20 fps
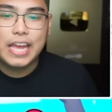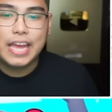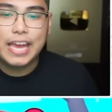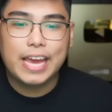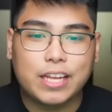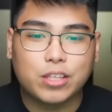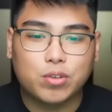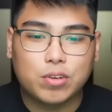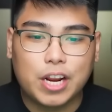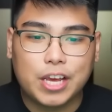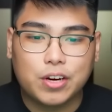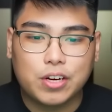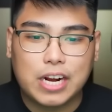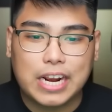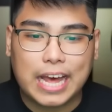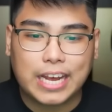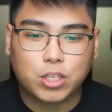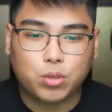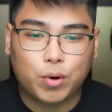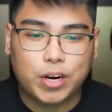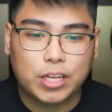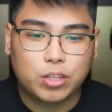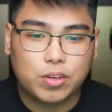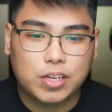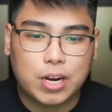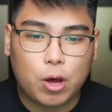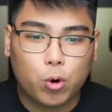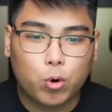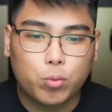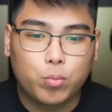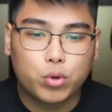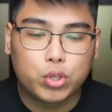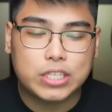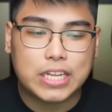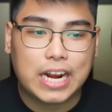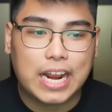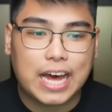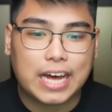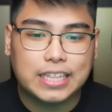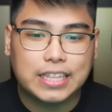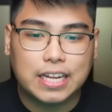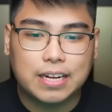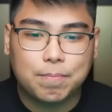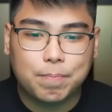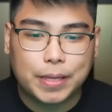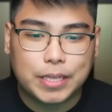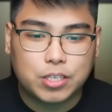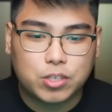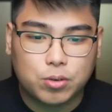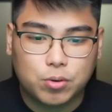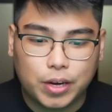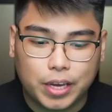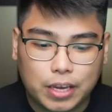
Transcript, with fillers: Ito na yon. Last one na to. Inaubos eh. na lahat ng pets ko